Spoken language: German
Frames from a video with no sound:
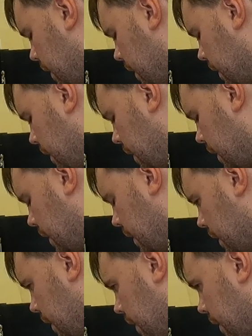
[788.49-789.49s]
Numlock an.
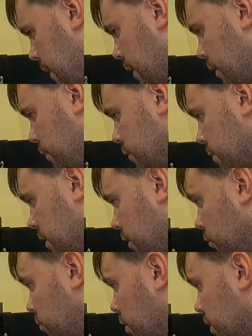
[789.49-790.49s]
Numlock aus. Wieso war der
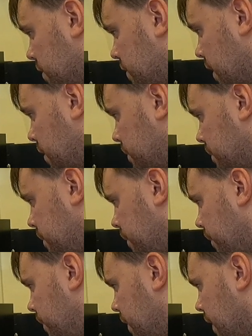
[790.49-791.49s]
Numlock jetzt an?
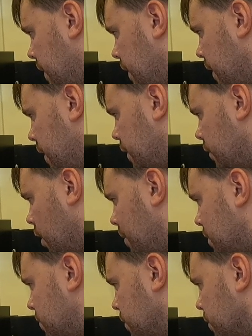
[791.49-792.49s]

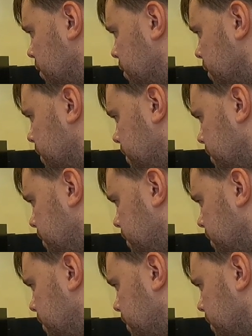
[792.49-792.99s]
Nochmal zurück.